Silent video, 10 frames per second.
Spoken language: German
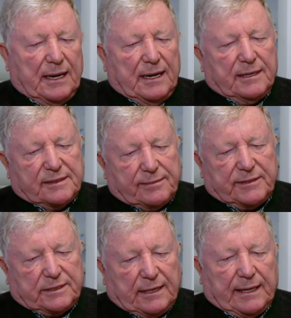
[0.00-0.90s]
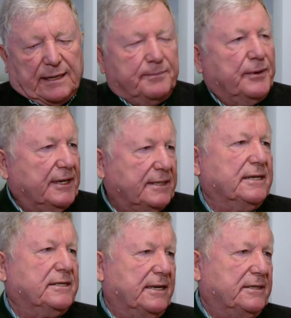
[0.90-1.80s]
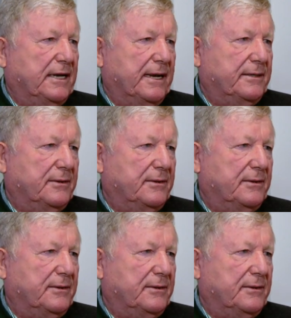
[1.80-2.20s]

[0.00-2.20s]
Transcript: Das ist schon eine politische Entscheidung.